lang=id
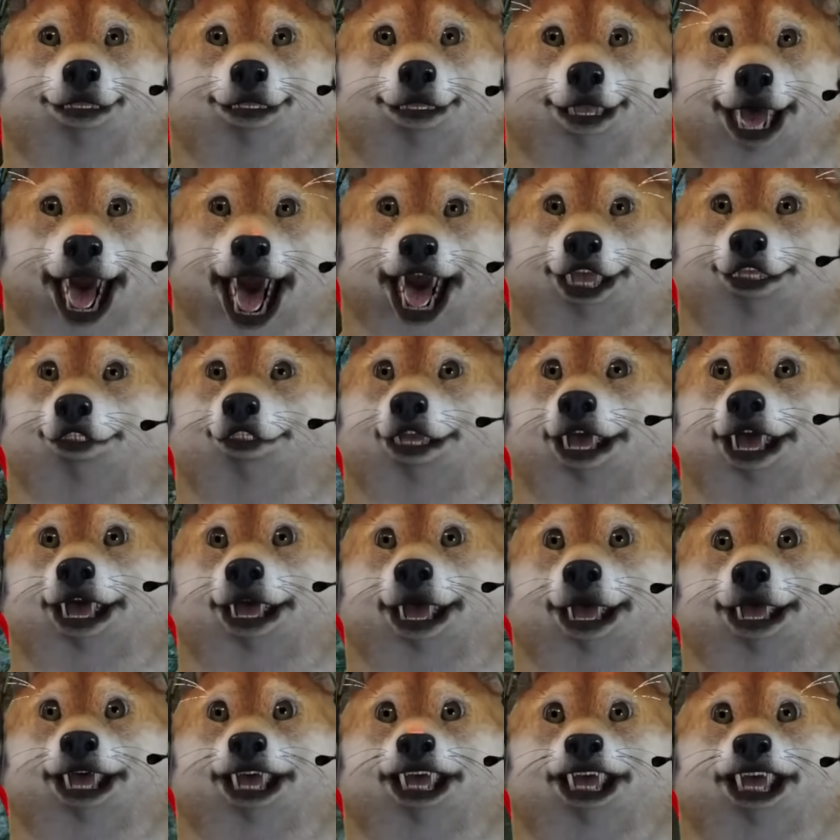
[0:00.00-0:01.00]
Wah,
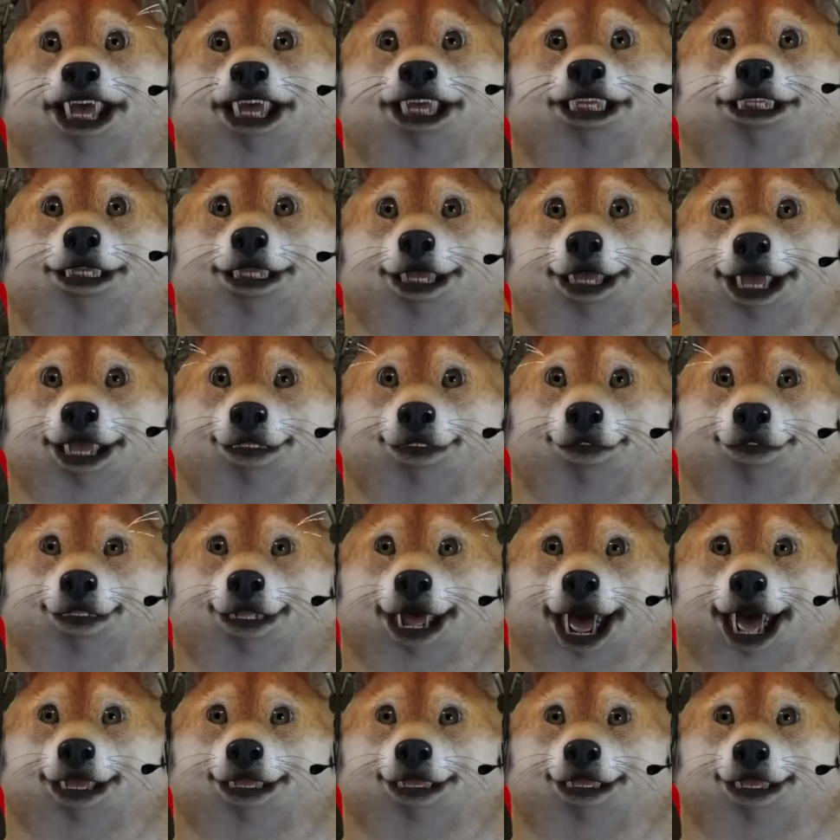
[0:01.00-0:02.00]
sepertinya
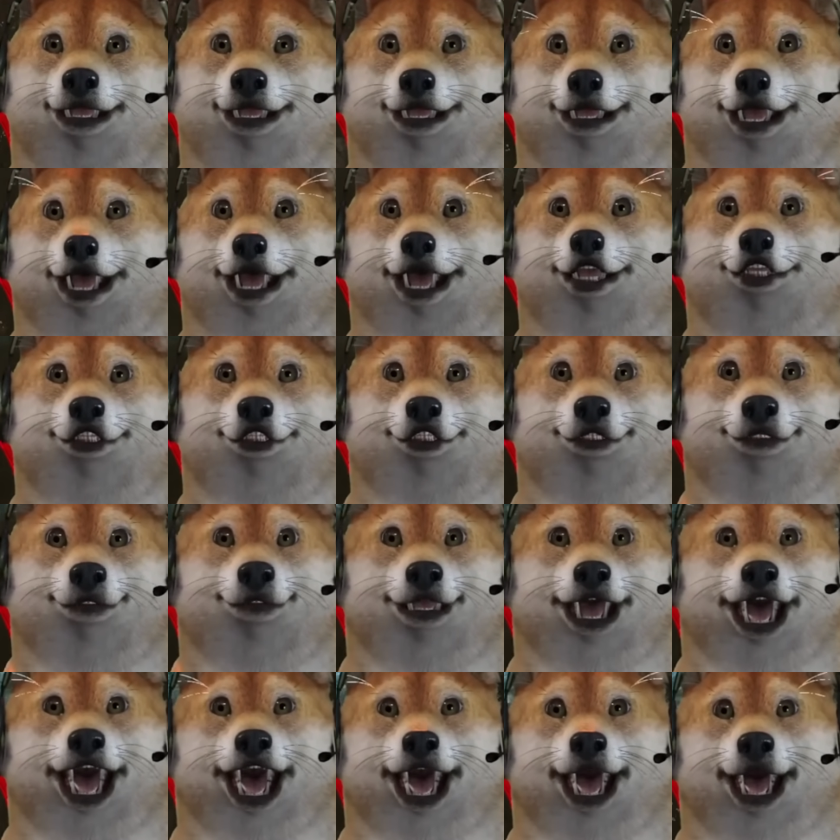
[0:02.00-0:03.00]
akan ada hal buruk ya, yang
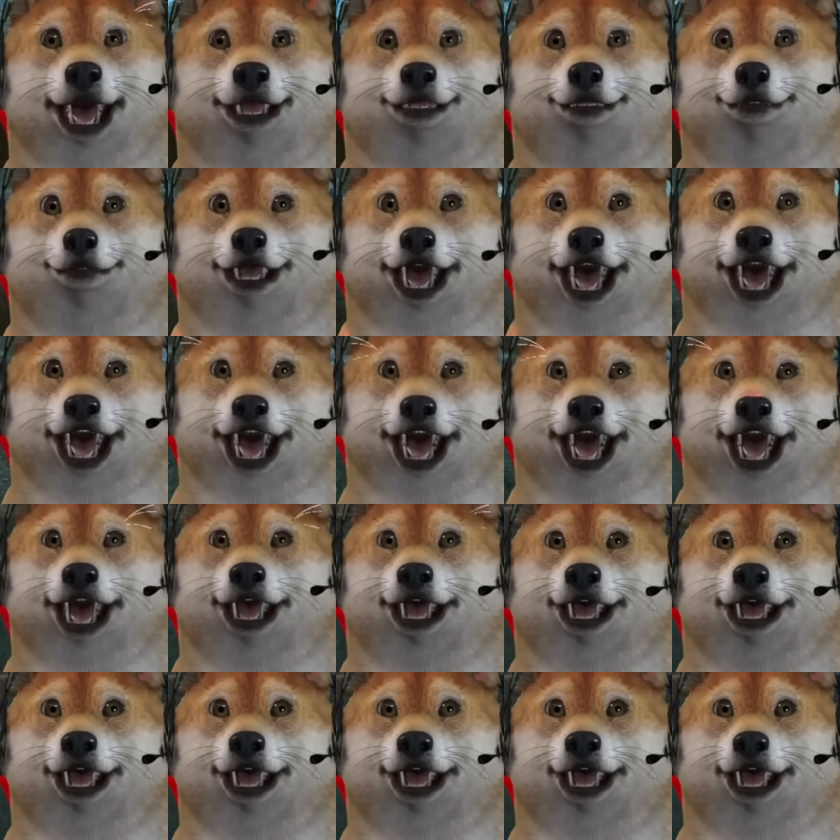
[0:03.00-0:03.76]
terjadi ya teman-teman ya.